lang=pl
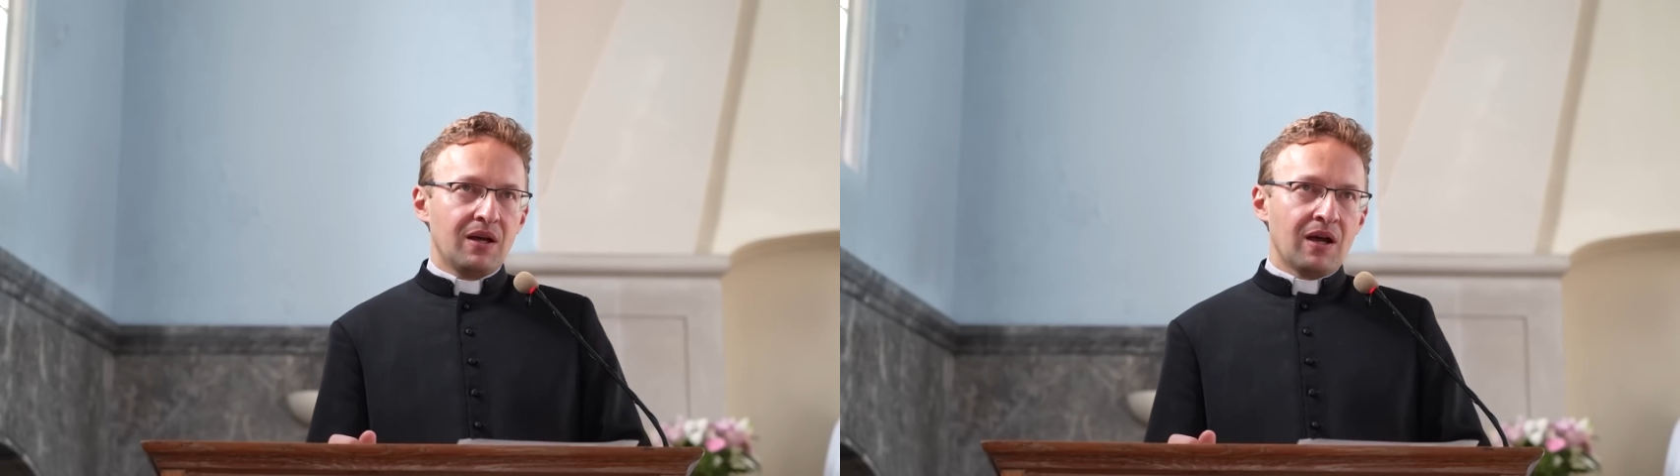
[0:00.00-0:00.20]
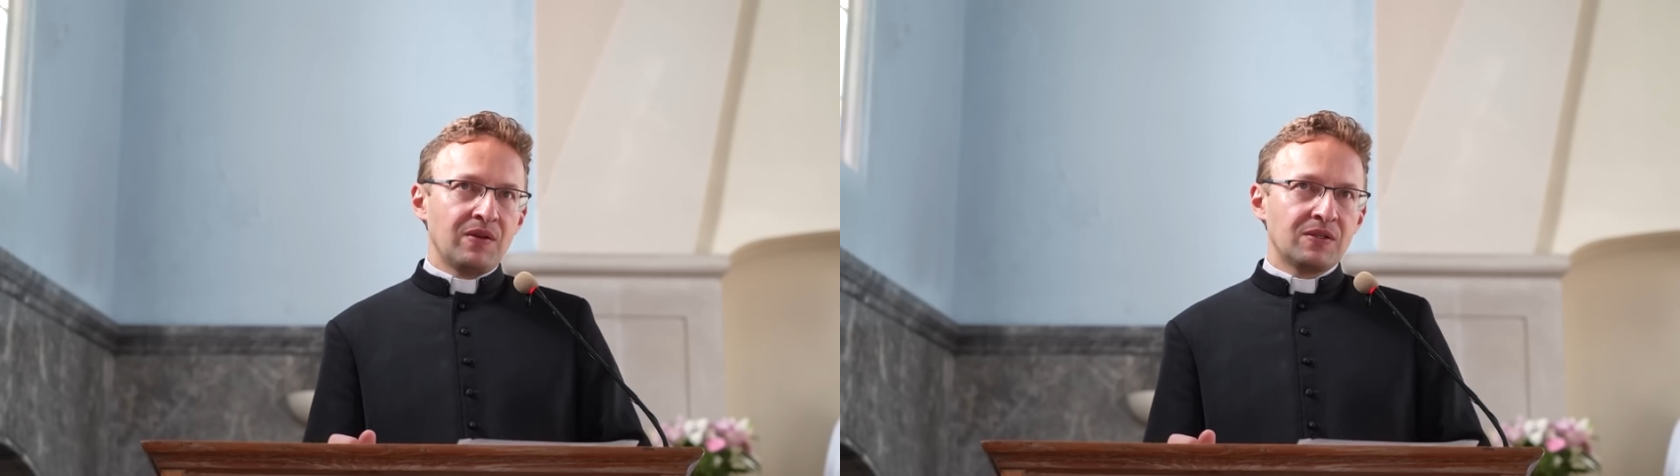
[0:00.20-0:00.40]

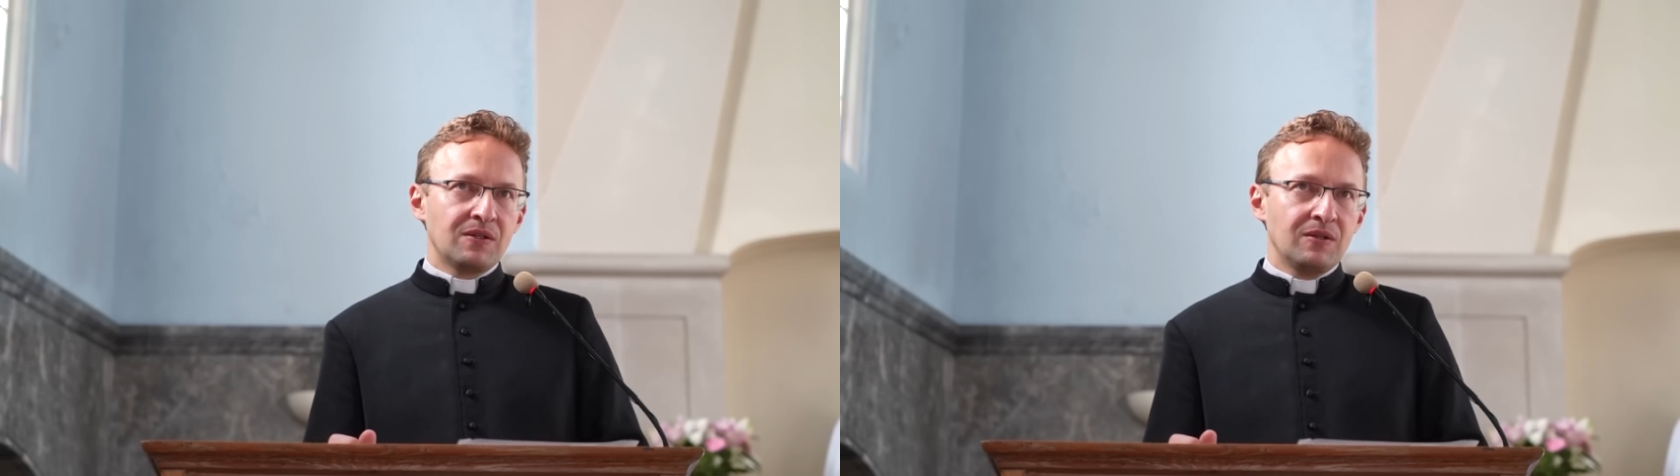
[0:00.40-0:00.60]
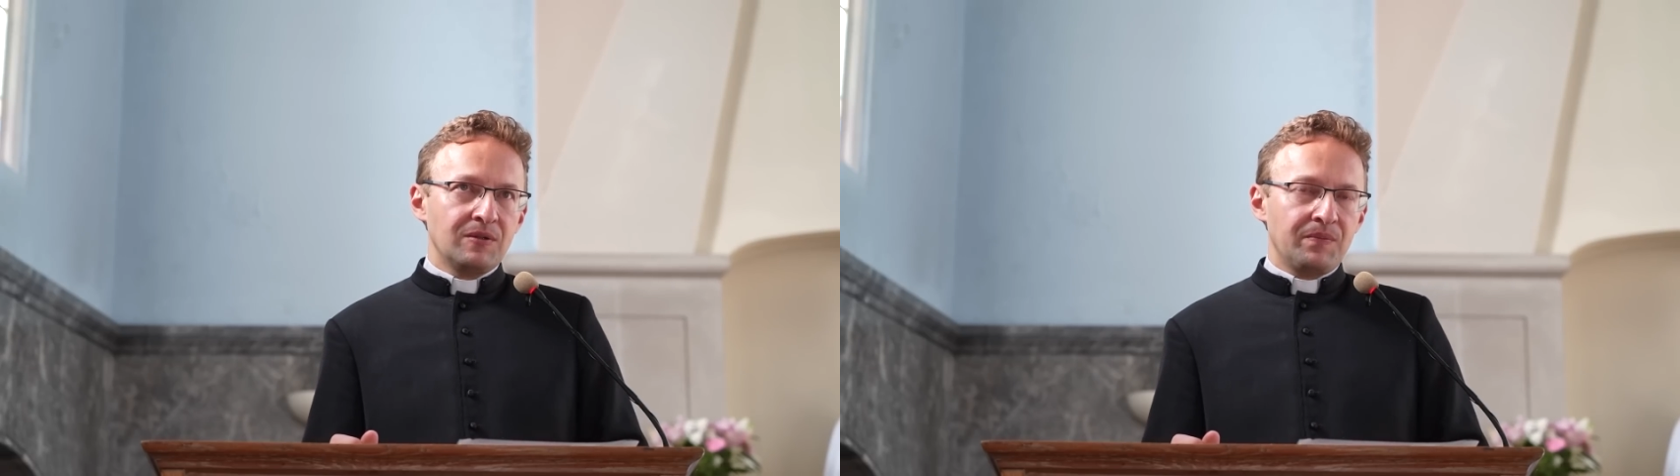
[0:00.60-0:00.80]
A więc
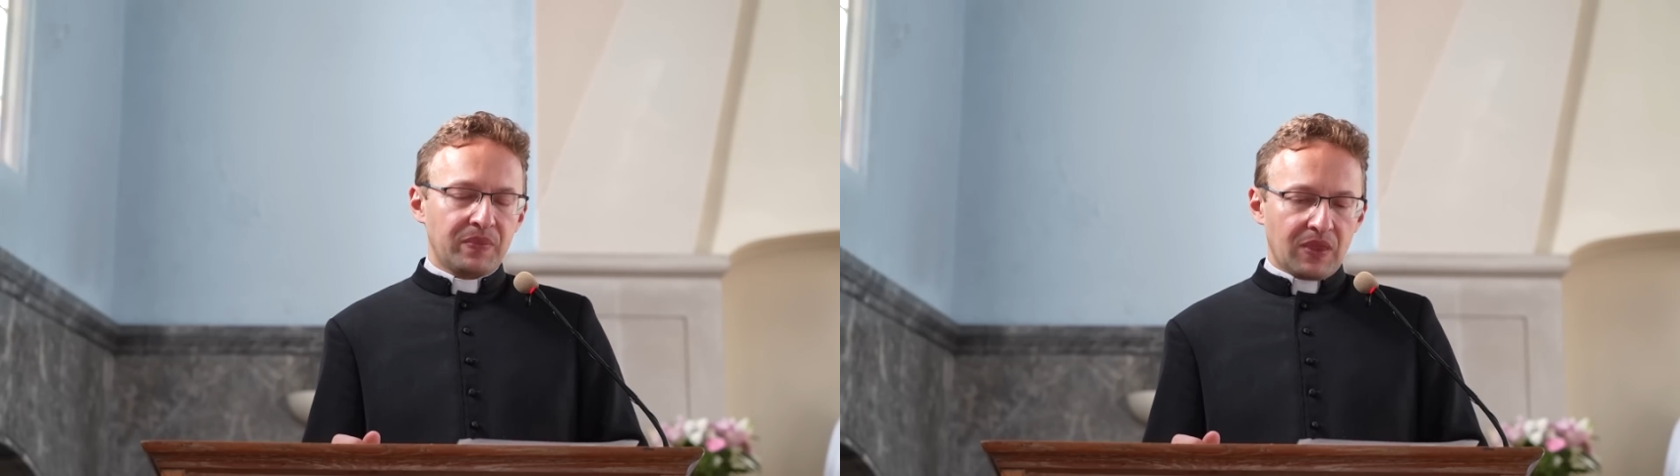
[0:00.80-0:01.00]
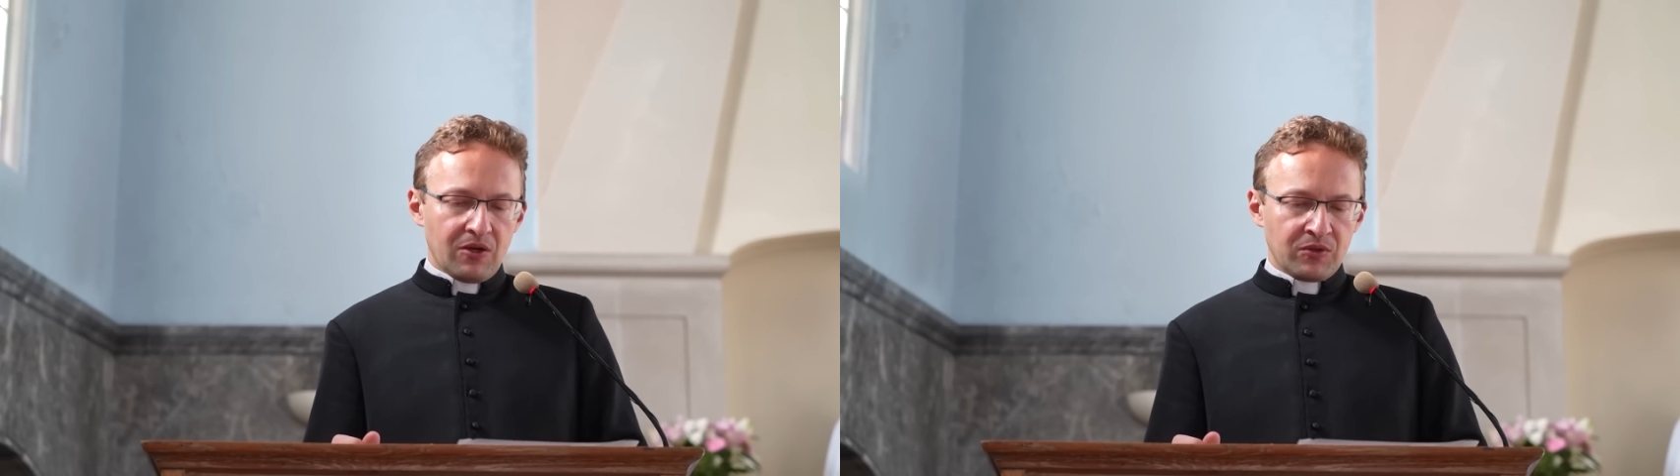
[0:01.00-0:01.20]

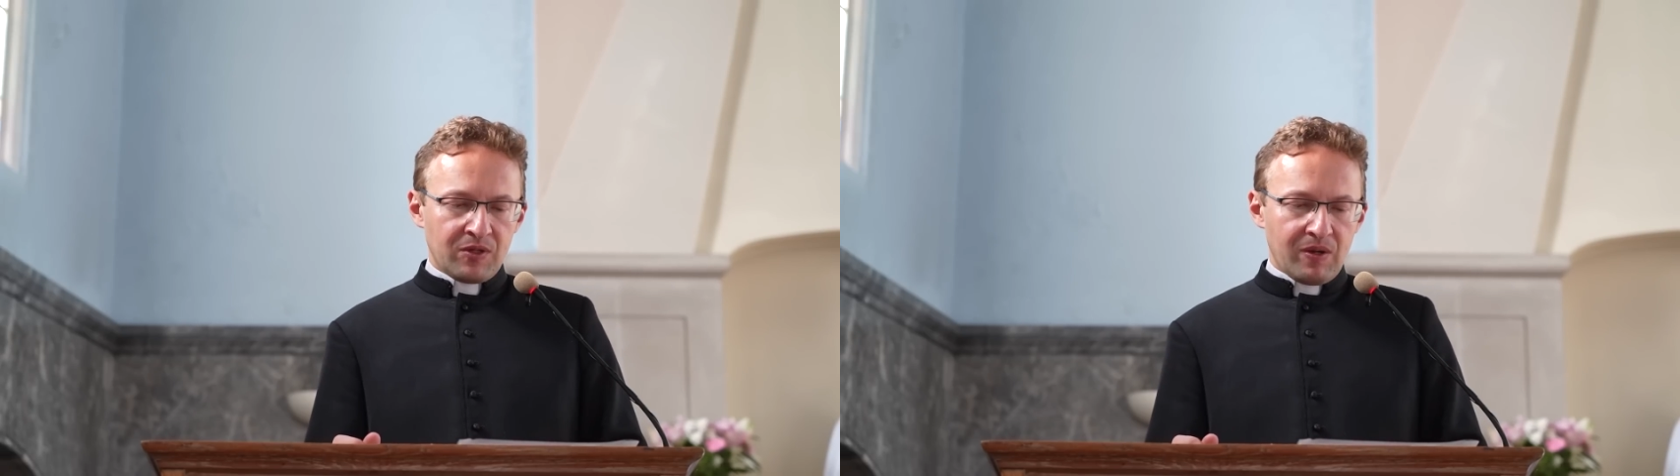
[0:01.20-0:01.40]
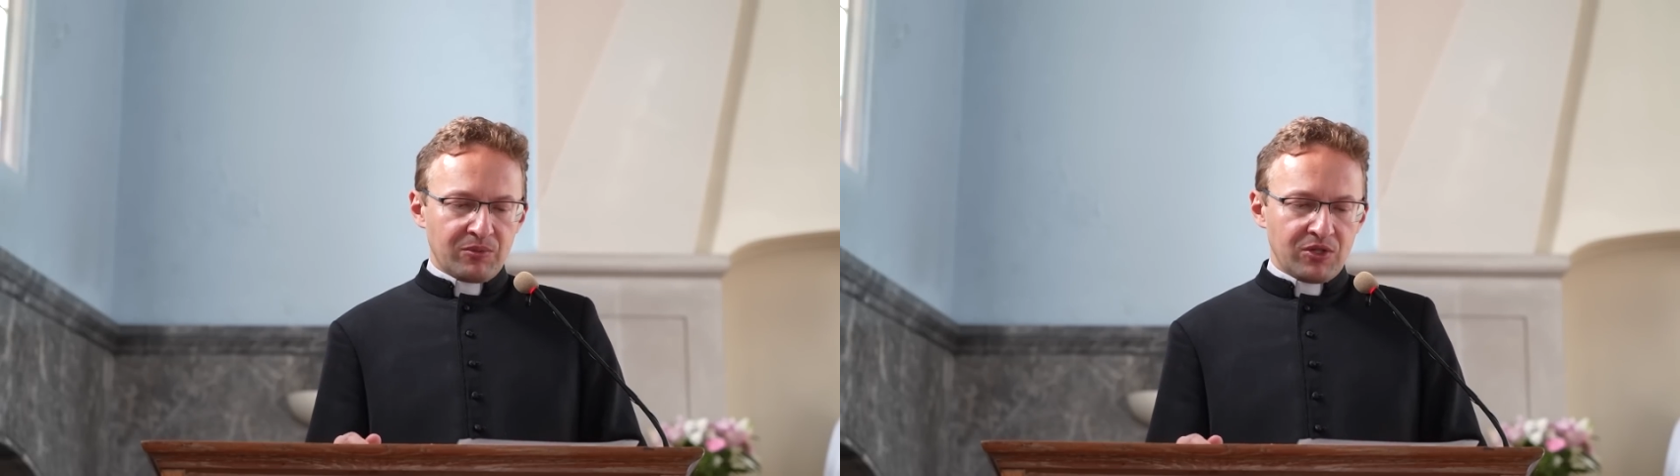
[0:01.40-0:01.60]
odkryła